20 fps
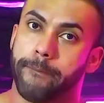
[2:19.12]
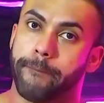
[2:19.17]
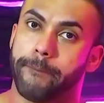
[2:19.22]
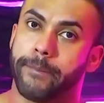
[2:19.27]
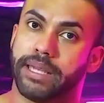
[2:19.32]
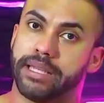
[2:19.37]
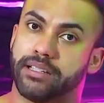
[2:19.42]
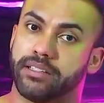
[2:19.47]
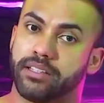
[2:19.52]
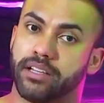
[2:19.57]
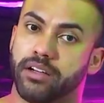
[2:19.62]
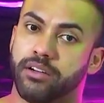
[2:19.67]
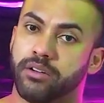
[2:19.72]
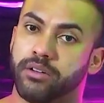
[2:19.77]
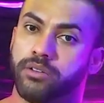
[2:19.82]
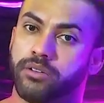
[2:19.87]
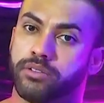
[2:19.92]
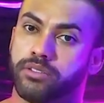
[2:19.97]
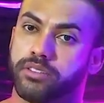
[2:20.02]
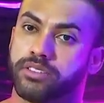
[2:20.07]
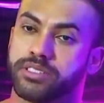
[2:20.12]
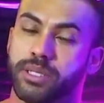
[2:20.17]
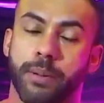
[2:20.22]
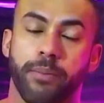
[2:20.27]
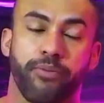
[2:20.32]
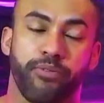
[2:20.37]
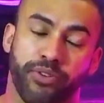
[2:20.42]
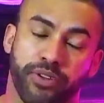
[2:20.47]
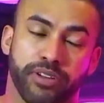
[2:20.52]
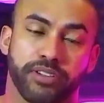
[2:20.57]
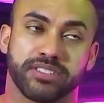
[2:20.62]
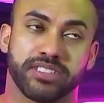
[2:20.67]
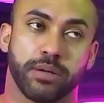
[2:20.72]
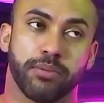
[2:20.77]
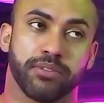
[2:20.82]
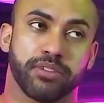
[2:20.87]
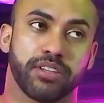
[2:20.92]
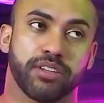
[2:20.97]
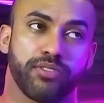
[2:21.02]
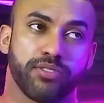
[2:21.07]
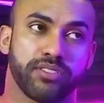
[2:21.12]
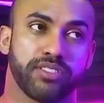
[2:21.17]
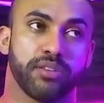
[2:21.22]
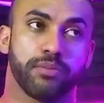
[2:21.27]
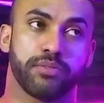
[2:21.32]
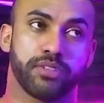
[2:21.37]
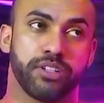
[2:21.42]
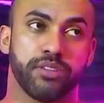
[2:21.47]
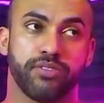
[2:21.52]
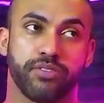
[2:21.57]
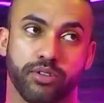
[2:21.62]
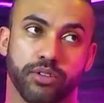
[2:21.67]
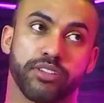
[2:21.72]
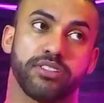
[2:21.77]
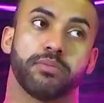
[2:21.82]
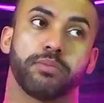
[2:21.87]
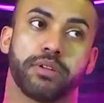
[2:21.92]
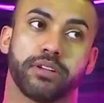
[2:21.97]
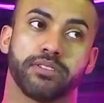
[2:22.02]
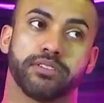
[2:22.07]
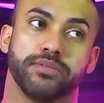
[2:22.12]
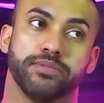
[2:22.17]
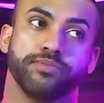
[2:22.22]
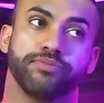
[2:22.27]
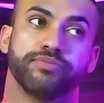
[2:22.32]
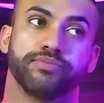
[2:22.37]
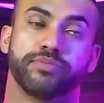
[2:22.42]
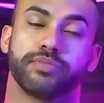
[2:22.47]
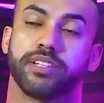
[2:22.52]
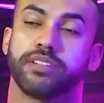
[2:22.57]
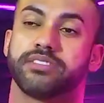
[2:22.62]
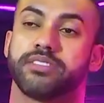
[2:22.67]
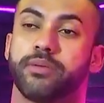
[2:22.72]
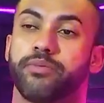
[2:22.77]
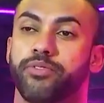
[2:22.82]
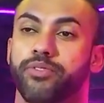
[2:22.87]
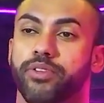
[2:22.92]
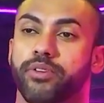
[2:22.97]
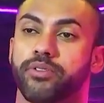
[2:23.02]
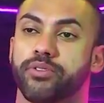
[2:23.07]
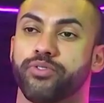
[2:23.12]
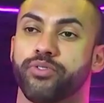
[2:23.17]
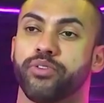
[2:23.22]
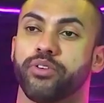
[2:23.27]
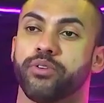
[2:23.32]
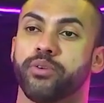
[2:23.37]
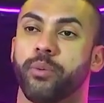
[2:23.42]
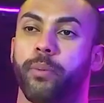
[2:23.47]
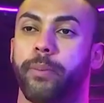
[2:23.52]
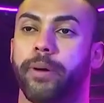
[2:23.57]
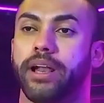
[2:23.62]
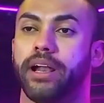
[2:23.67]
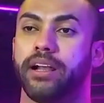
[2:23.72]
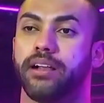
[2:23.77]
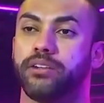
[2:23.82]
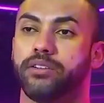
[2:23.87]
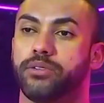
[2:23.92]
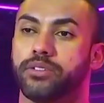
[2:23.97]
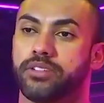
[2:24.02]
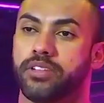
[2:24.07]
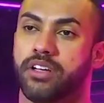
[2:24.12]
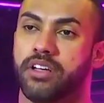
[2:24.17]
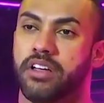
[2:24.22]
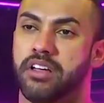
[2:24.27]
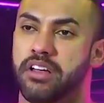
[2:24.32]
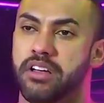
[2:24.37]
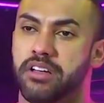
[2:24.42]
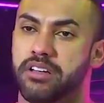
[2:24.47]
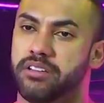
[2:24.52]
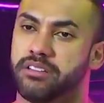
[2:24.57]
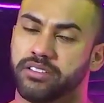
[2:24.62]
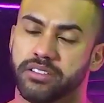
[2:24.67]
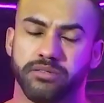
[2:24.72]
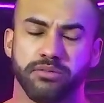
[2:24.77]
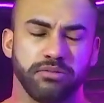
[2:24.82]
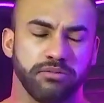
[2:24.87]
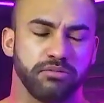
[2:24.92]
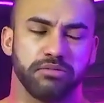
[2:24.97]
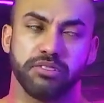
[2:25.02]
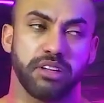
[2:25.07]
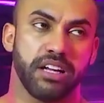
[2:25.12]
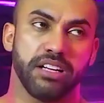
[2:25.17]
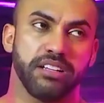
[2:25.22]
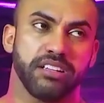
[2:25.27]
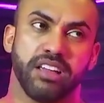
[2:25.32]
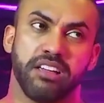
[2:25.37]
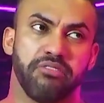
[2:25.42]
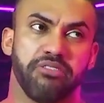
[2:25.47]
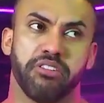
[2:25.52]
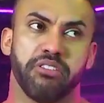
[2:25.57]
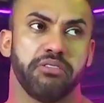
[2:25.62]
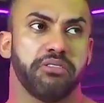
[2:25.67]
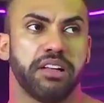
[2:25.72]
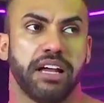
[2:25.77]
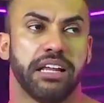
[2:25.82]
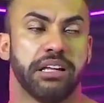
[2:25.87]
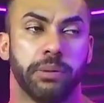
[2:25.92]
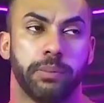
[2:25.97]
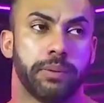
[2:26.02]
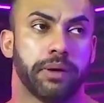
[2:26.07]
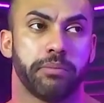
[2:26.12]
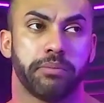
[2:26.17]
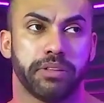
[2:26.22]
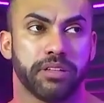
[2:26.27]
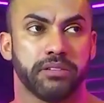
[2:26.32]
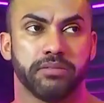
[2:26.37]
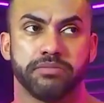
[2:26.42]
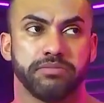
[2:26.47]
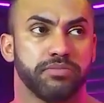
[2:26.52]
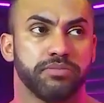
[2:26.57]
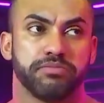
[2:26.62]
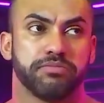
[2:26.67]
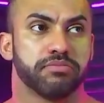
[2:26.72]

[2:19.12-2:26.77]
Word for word: Então, eu sempre, eu sempre, tive, sempre tive dois empregos. Uhum. Então, sempre fui, foi um paralelo do outro. Então, nunca ninguém falou nada para mim, não.